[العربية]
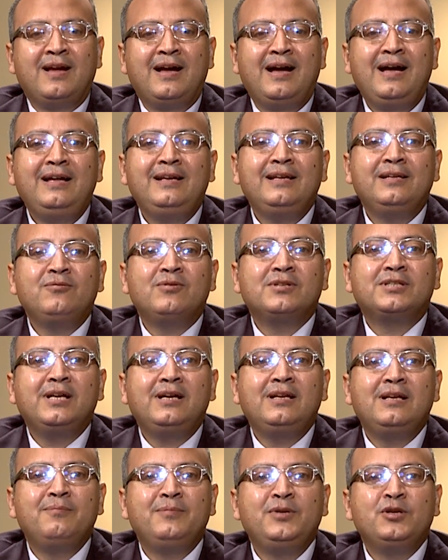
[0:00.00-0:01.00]
أهلا
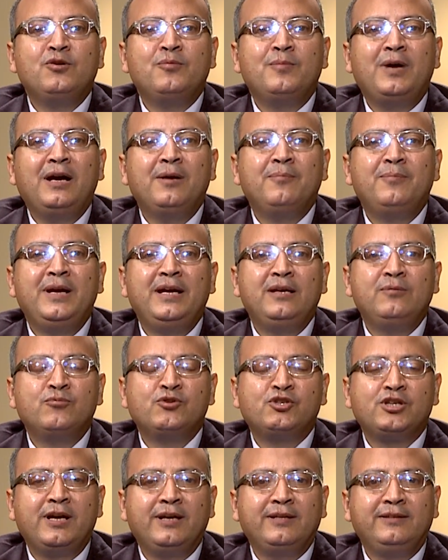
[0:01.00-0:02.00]
وسهلا بكم أحبائي
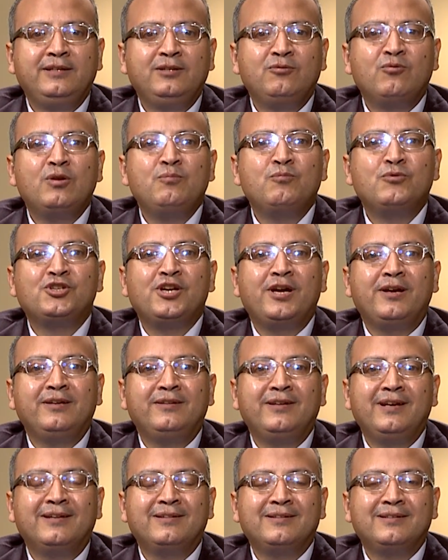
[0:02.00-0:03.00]
المشاهدين
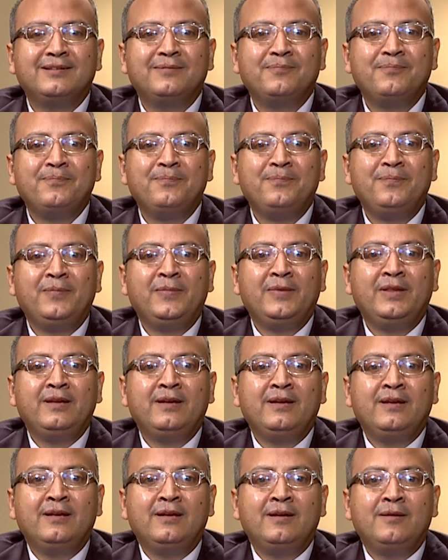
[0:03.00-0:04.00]
والمشاهدات
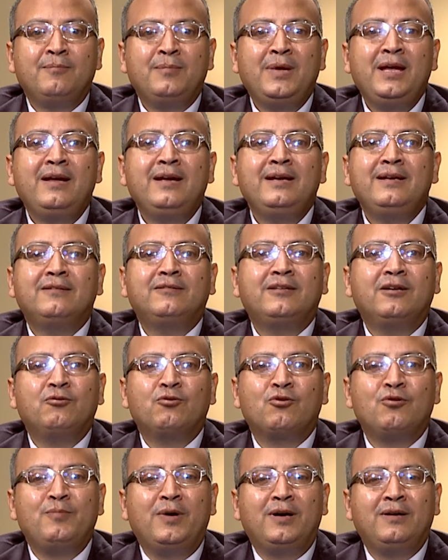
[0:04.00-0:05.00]
ما هي
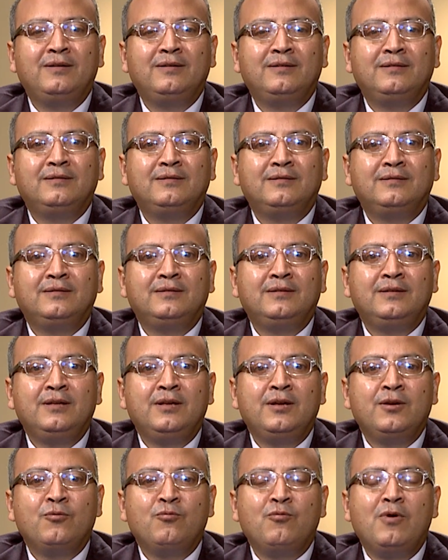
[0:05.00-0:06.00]
التجربة؟
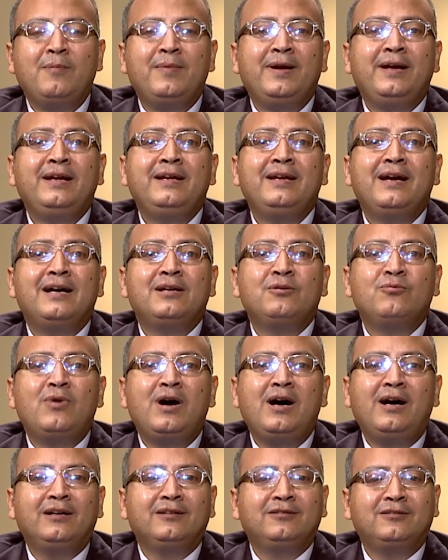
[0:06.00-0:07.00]
وما هي
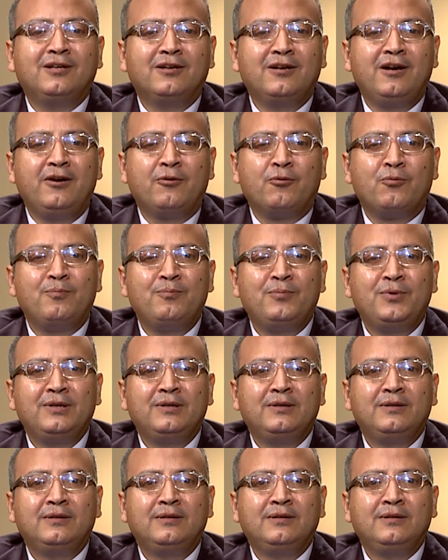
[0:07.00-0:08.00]
أنواع التجارب؟
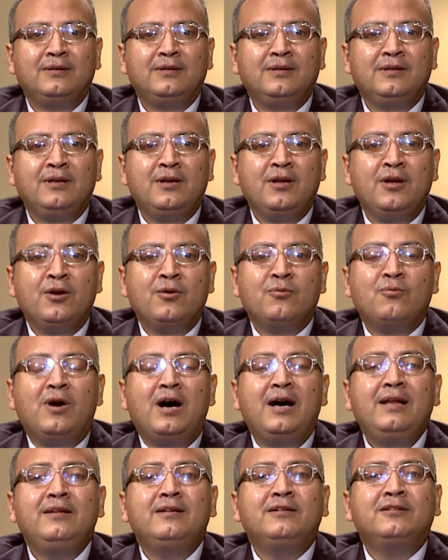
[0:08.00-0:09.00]

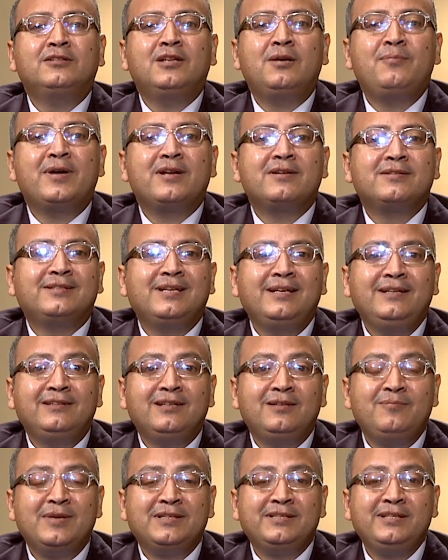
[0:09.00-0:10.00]
وهل اختبر السيد
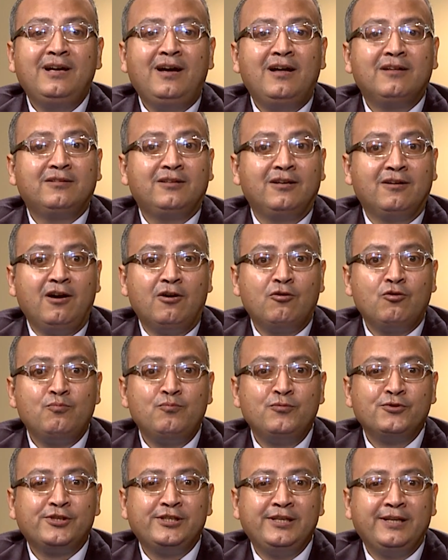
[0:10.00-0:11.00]
المسيح التجارب
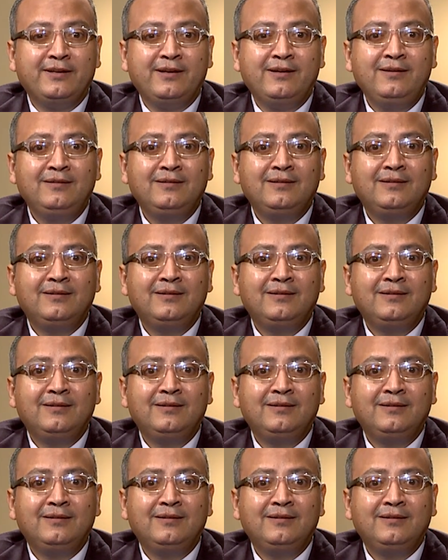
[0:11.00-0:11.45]
مثلنا؟